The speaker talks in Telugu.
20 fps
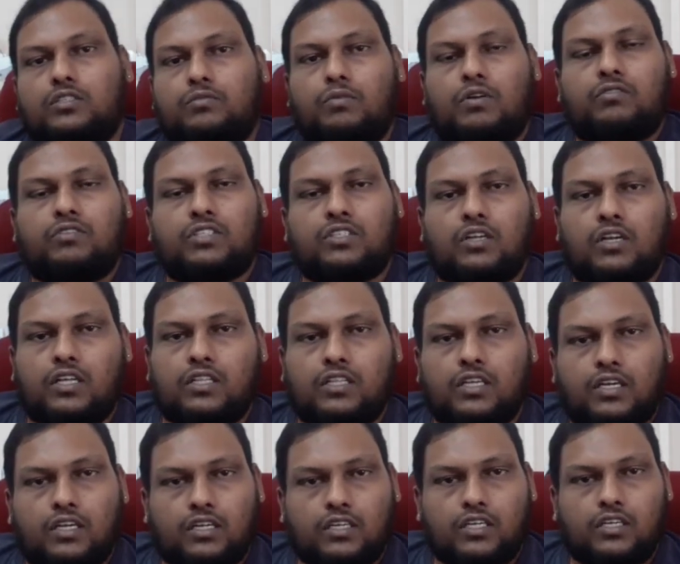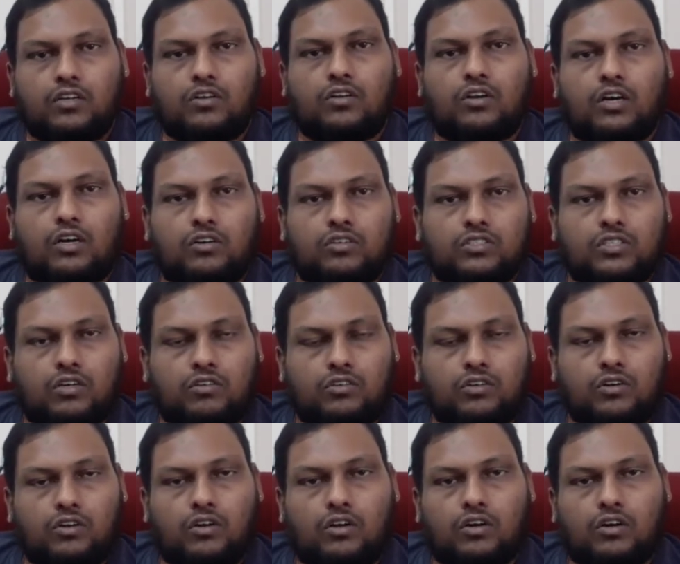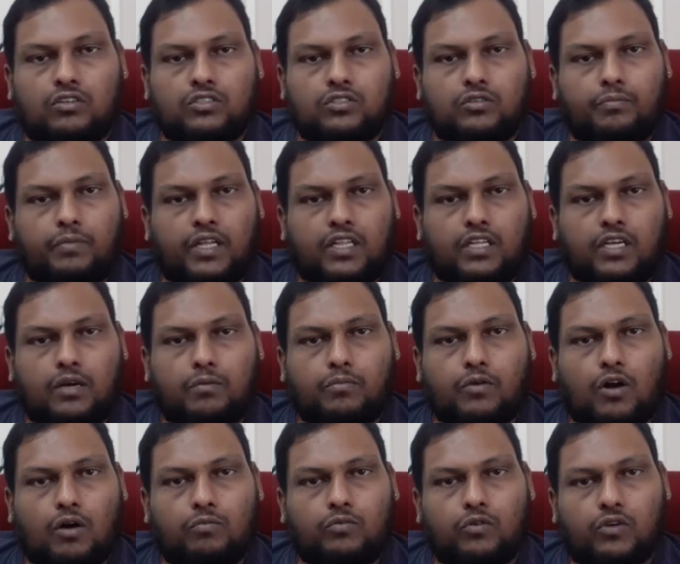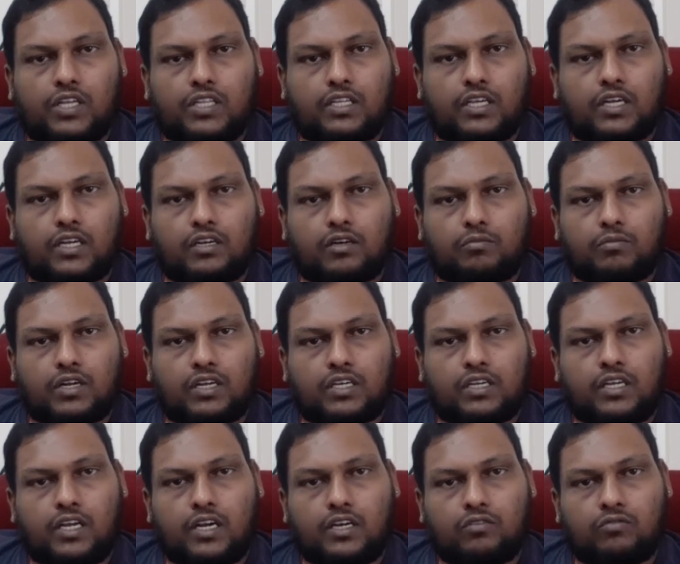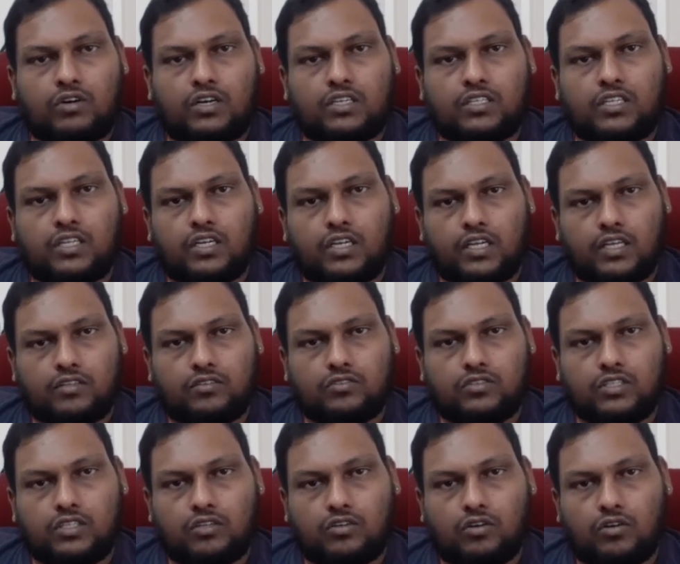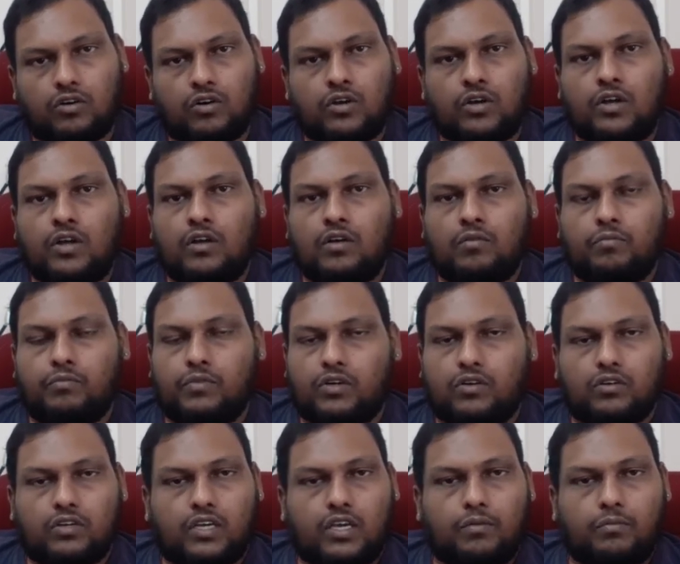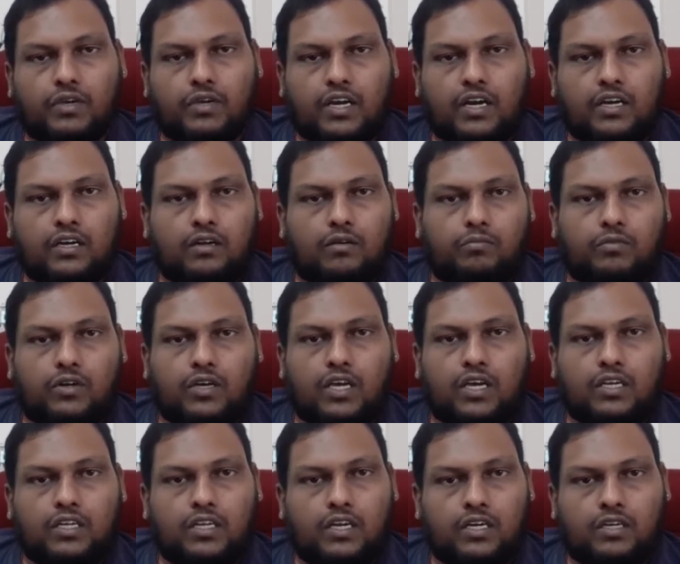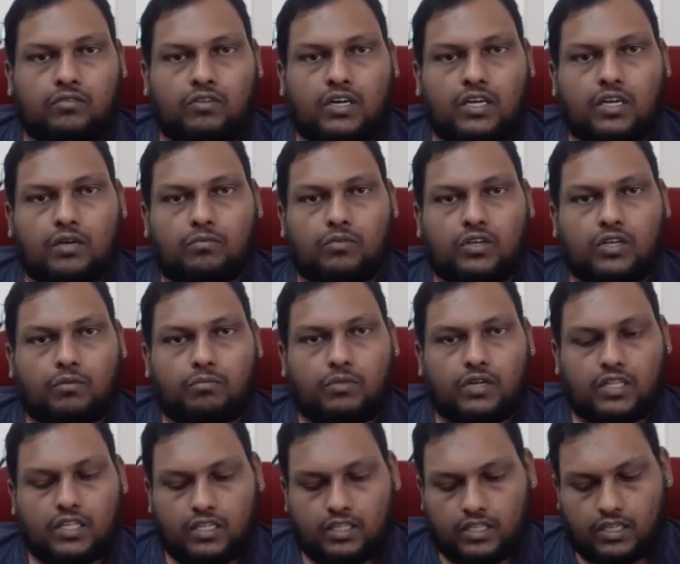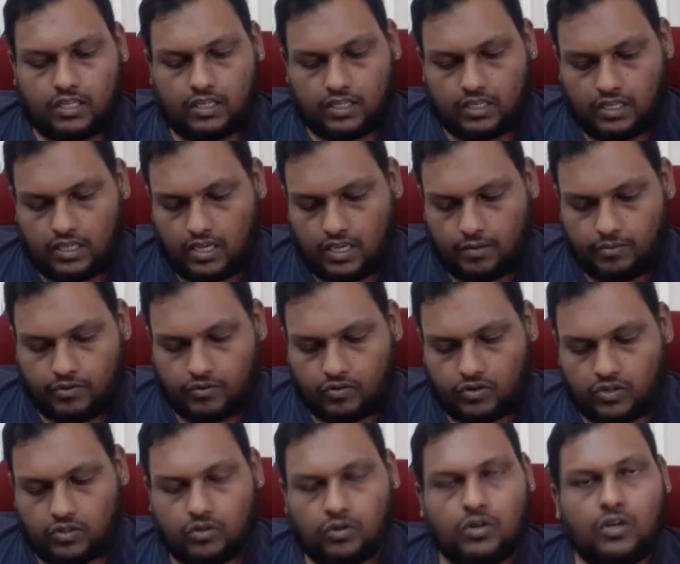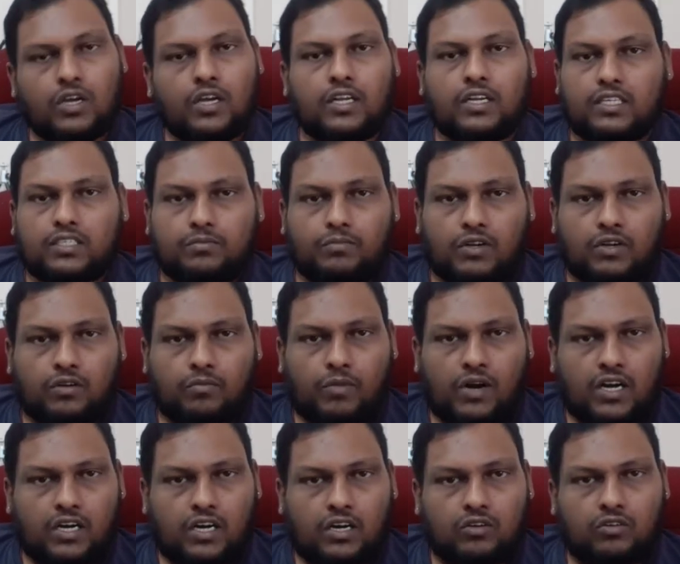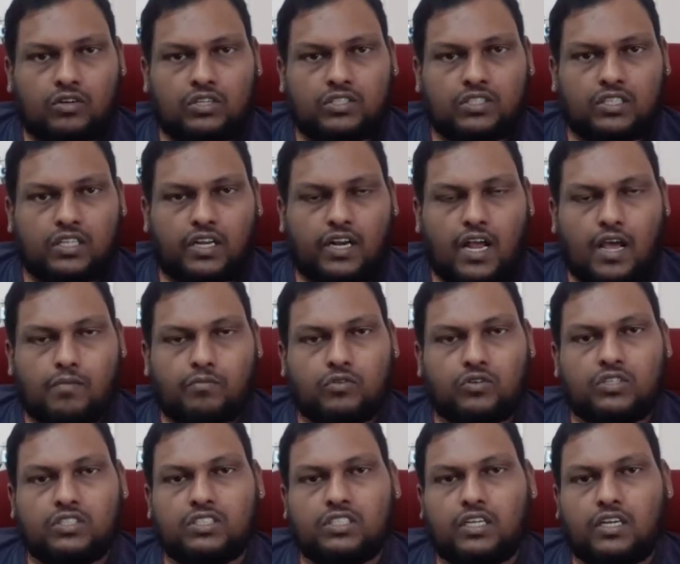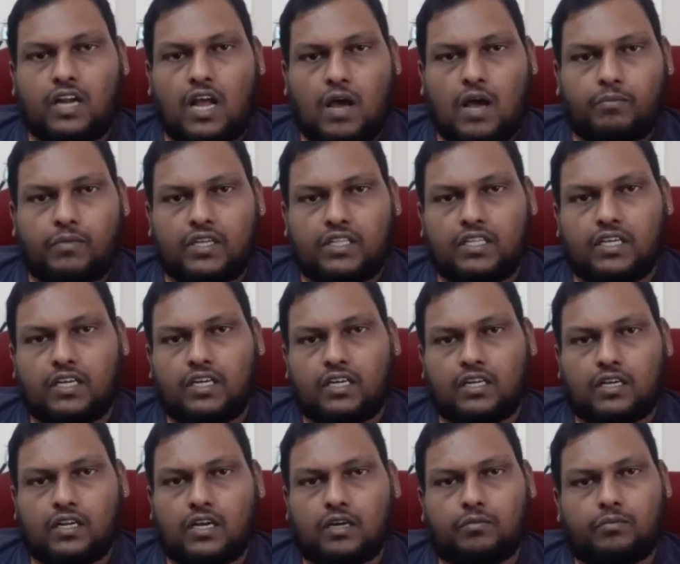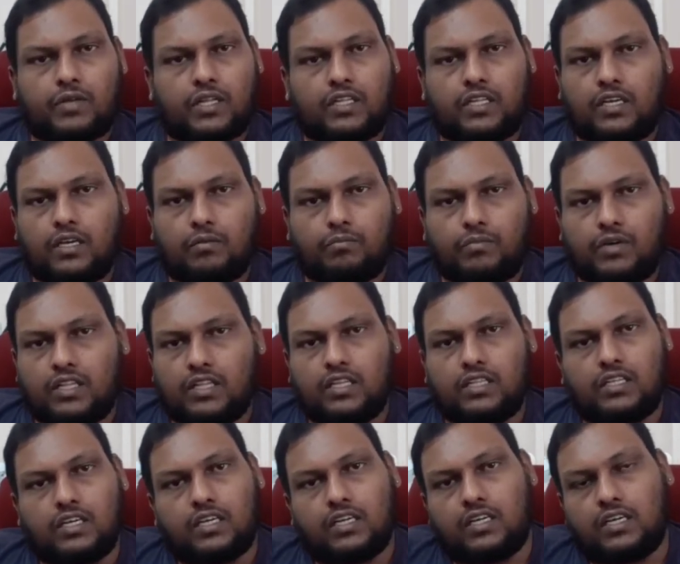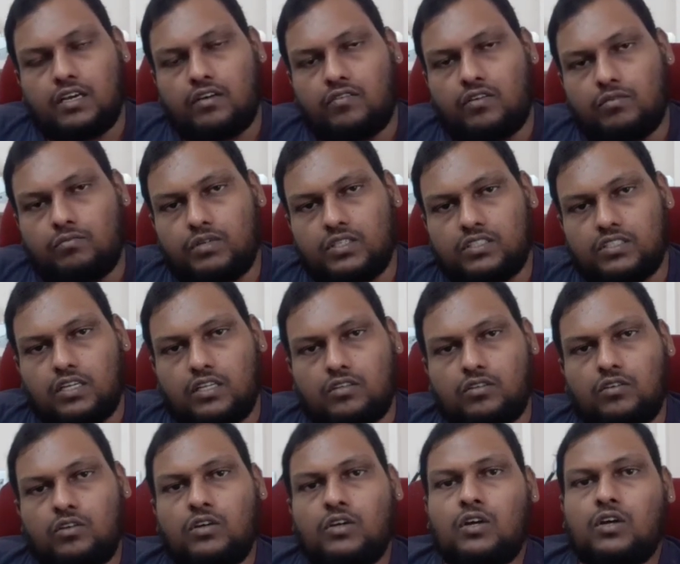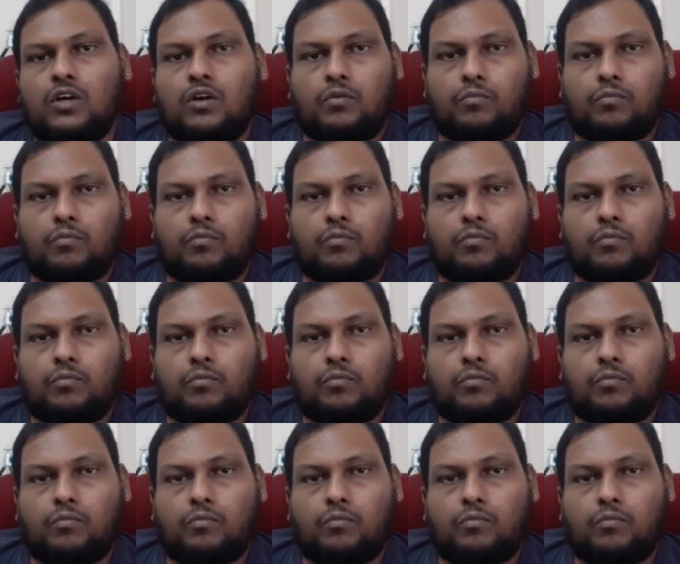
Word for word: డిస్ప్లే విషయంలో అయితే కనుక ఇండోర్లో కావచ్చు అవుట్డోర్లో కావచ్చు పెద్దగా ప్రాబ్లం అయితే కనుక మనకి ఎటువంటిది లేదు దీంట్లో మీకు గేమింగ్ ఆడినప్పుడు కానీ ఎటువంటి టైంలో ఇబ్బంది అయితే కనుక ఏమీ ఉండదు నెక్స్ట్ మనం మాట్లాడుకోవాల్సింది ర్యామ్ గురించి ర్యామ్ అయితే కనుక నాకు పెద్దగా ఇబ్బంది అయితే కనుక ఏమనిపించలేదు